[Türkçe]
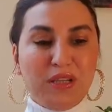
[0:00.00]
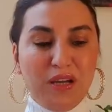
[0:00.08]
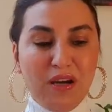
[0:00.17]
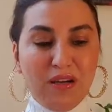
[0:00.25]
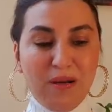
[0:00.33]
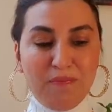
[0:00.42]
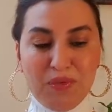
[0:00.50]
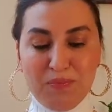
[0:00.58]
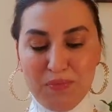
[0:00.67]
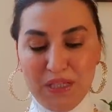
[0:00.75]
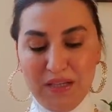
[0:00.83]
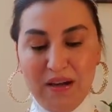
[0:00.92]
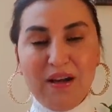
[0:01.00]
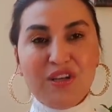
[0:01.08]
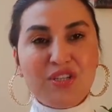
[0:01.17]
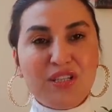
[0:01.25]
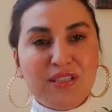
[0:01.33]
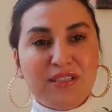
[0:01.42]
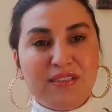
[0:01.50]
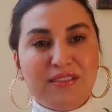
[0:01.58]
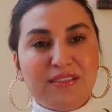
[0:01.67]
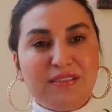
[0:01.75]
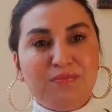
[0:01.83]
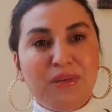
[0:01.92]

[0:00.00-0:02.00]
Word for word: Ya Rabbim beni aşk yakalasın.